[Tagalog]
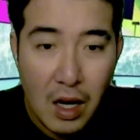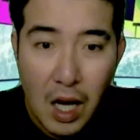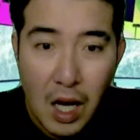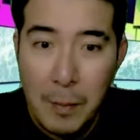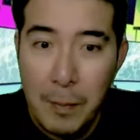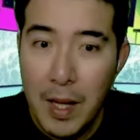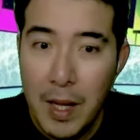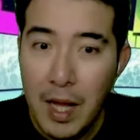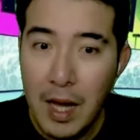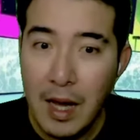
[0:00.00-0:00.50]
Ay,
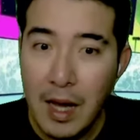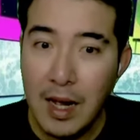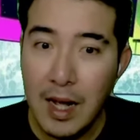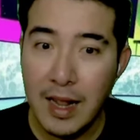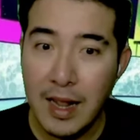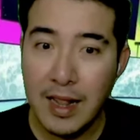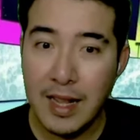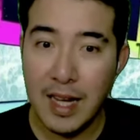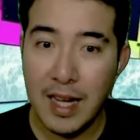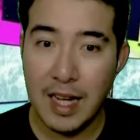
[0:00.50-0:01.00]
parang ang
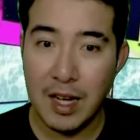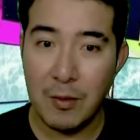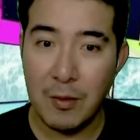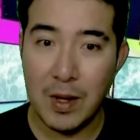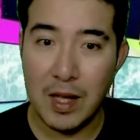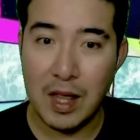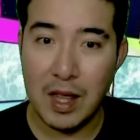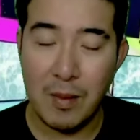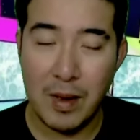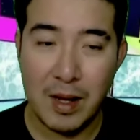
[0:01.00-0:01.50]
ganda ng
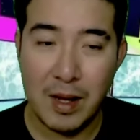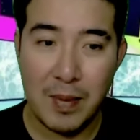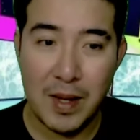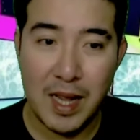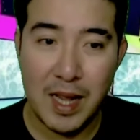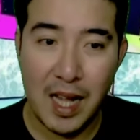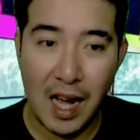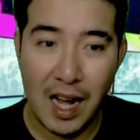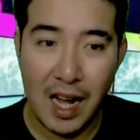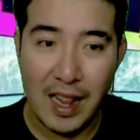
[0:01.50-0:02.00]
rhythm and
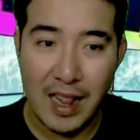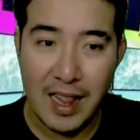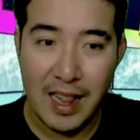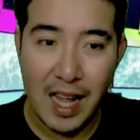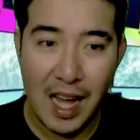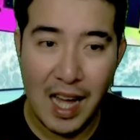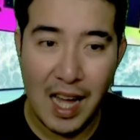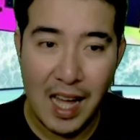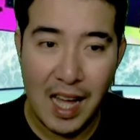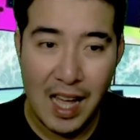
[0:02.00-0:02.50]
beat ng
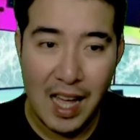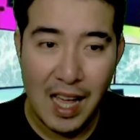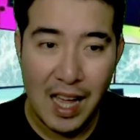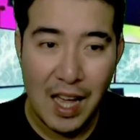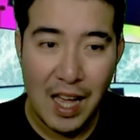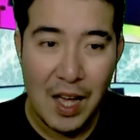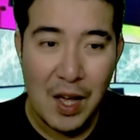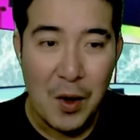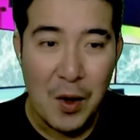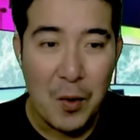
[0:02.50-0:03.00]
kanta.
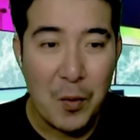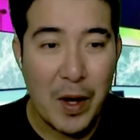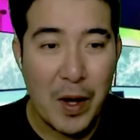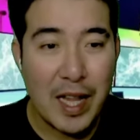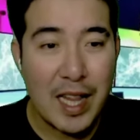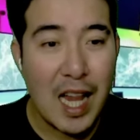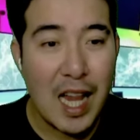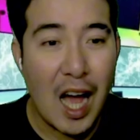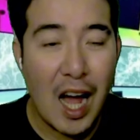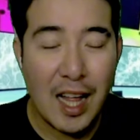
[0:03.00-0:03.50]

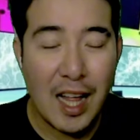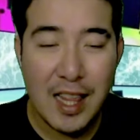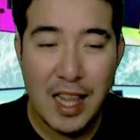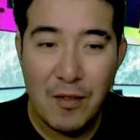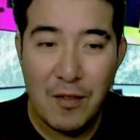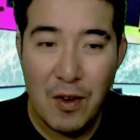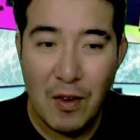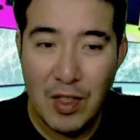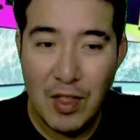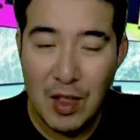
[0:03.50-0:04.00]
Wait lang,
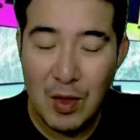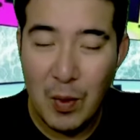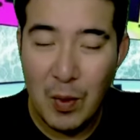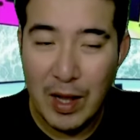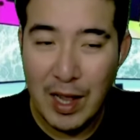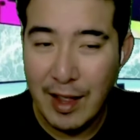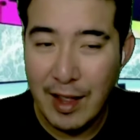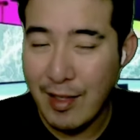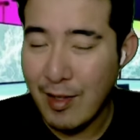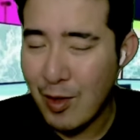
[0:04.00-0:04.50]
aside from this one,
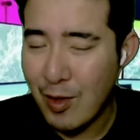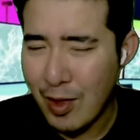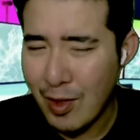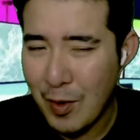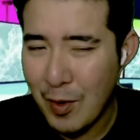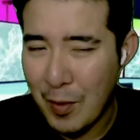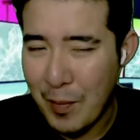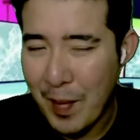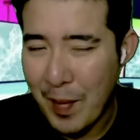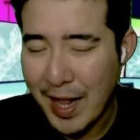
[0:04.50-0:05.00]
let's just
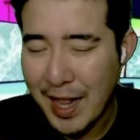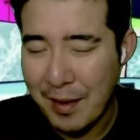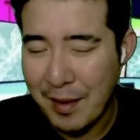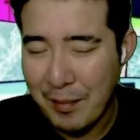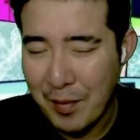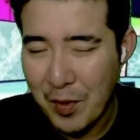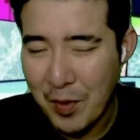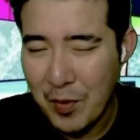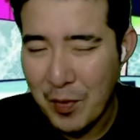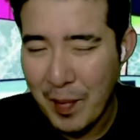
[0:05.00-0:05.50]
comment the
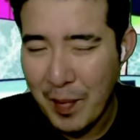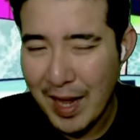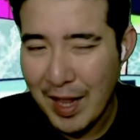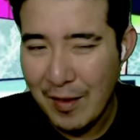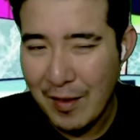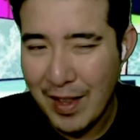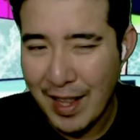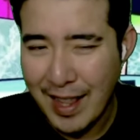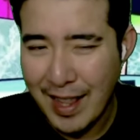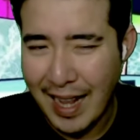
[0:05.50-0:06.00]
movement
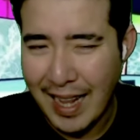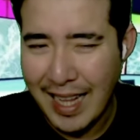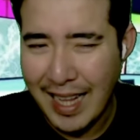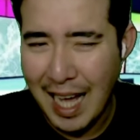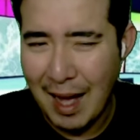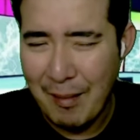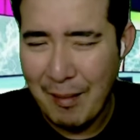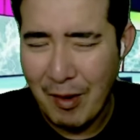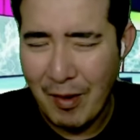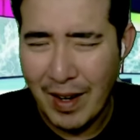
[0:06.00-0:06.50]
of the said
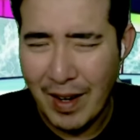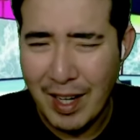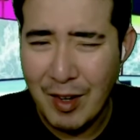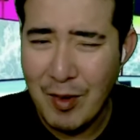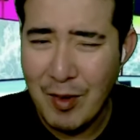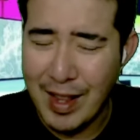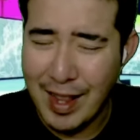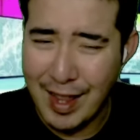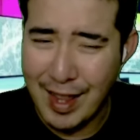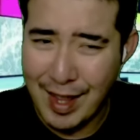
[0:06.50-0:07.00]
camera, the
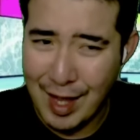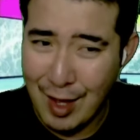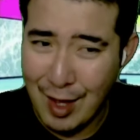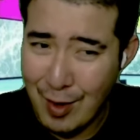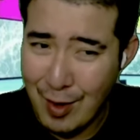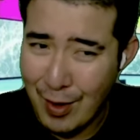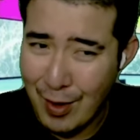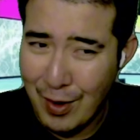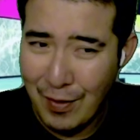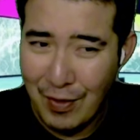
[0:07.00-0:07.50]

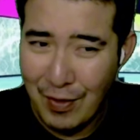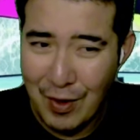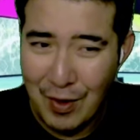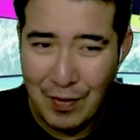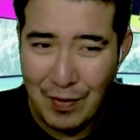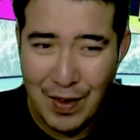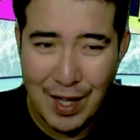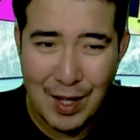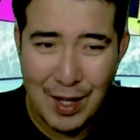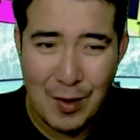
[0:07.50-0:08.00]
transition of their
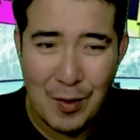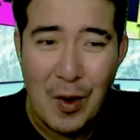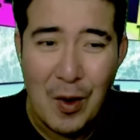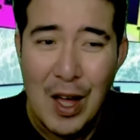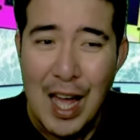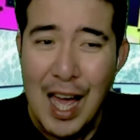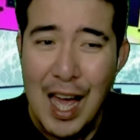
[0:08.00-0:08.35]
video.